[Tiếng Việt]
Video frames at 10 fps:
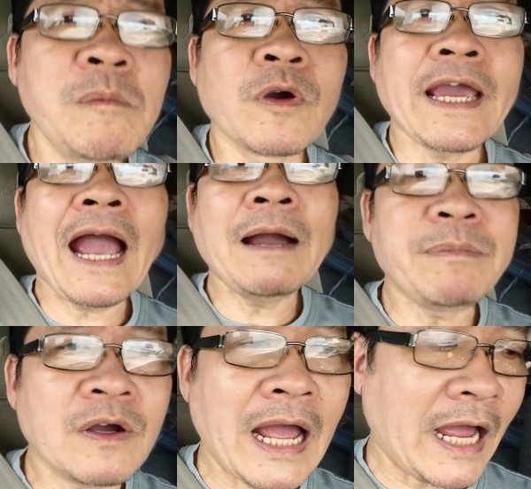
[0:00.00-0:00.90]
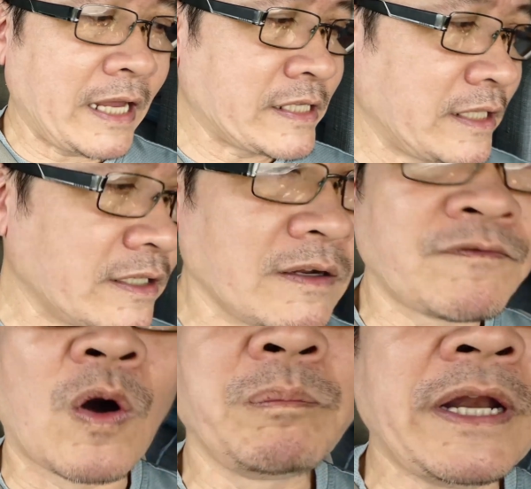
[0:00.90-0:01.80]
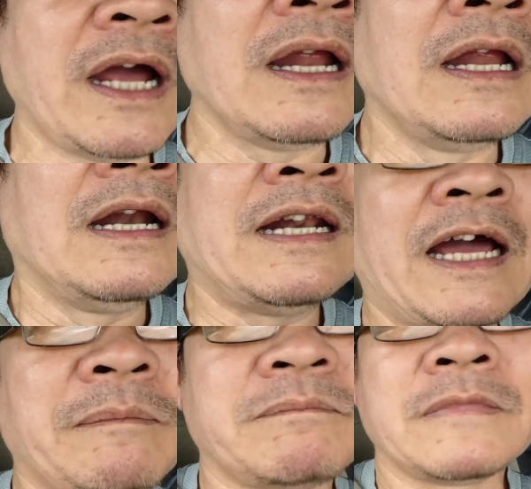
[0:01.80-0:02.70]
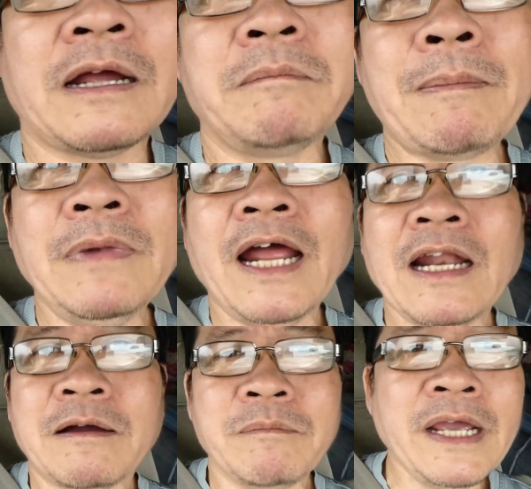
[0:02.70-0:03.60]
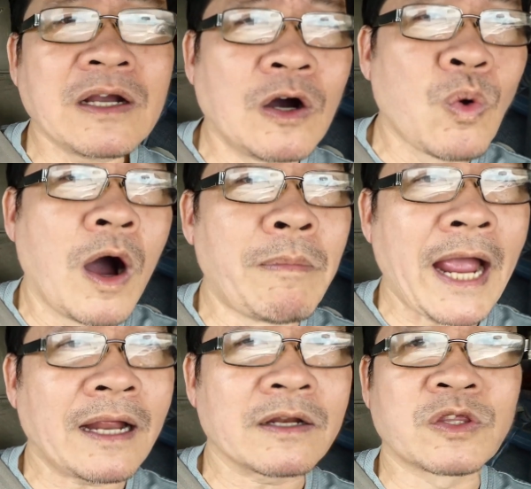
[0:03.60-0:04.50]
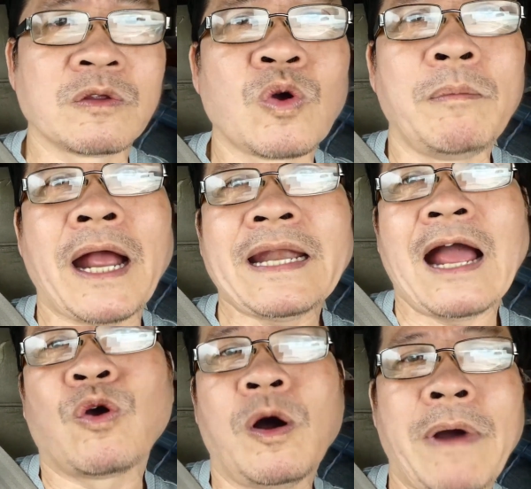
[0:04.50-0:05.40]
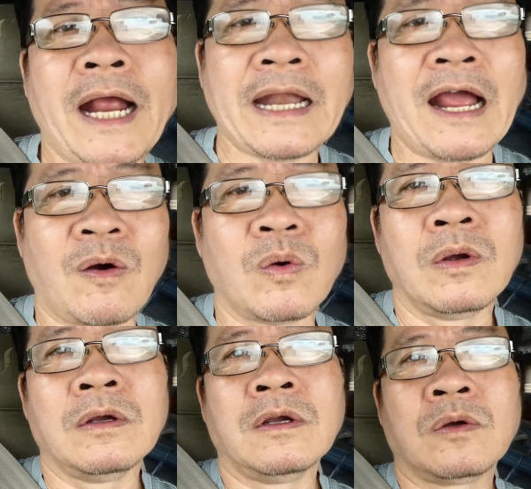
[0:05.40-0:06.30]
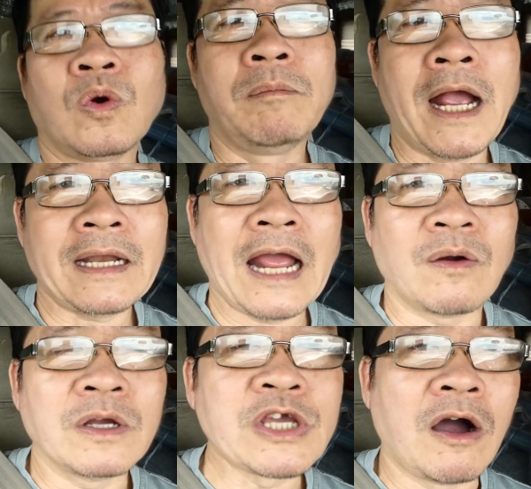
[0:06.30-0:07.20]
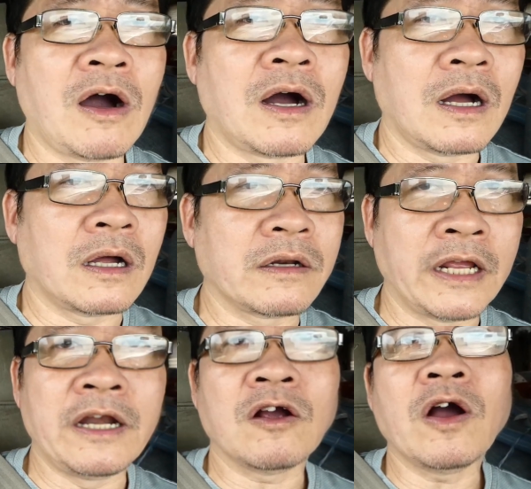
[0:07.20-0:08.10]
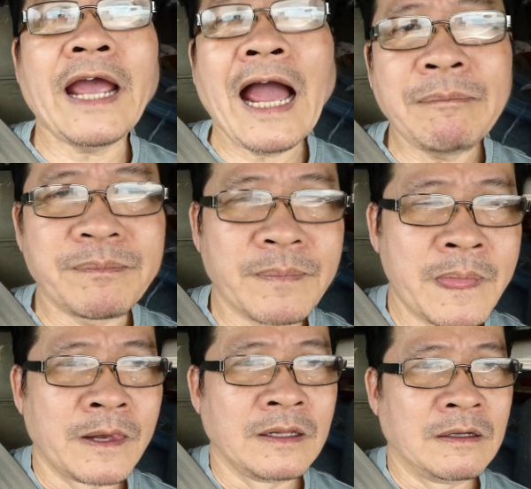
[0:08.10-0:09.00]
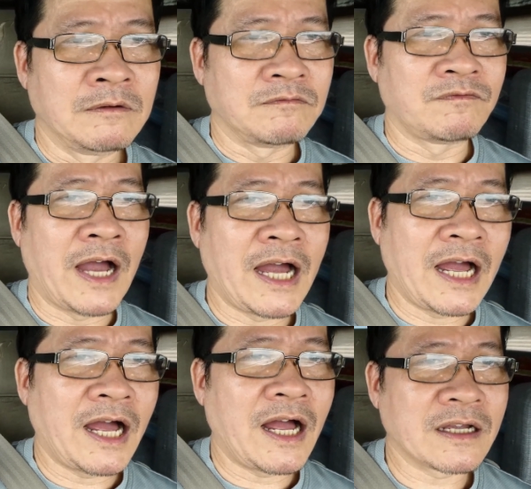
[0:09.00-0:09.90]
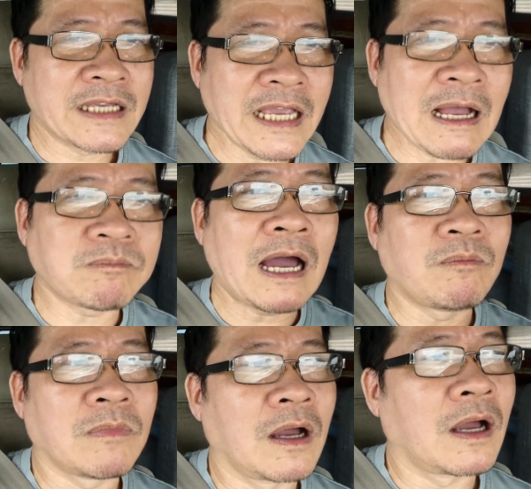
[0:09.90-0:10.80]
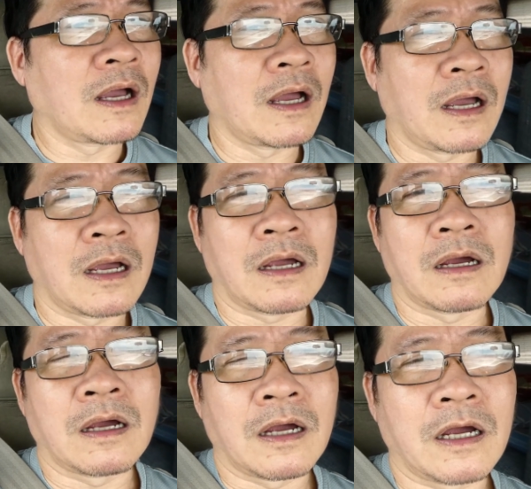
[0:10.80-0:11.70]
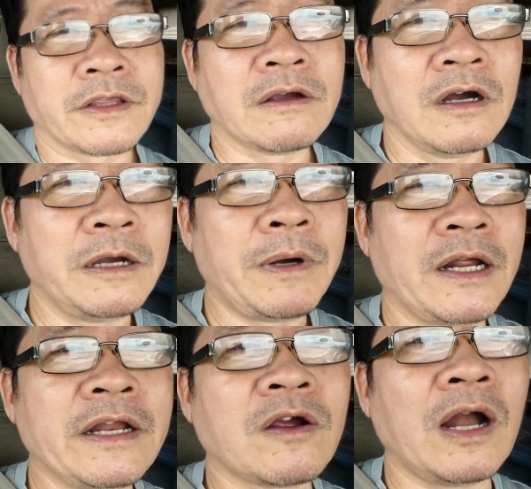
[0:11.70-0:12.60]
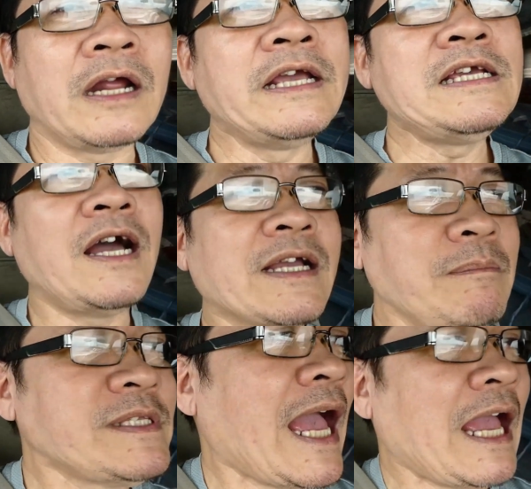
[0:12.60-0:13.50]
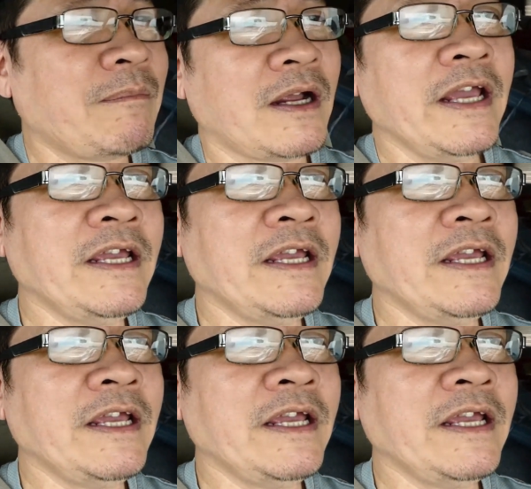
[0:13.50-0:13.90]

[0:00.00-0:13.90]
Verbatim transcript: cái app, nó gài trên phone mình đó, là nó bấm lên là biết ở Walmart nào nó cho, thì nó có cái app. Và cái cộng đồng những người mà gọi là đi cắm trại, mà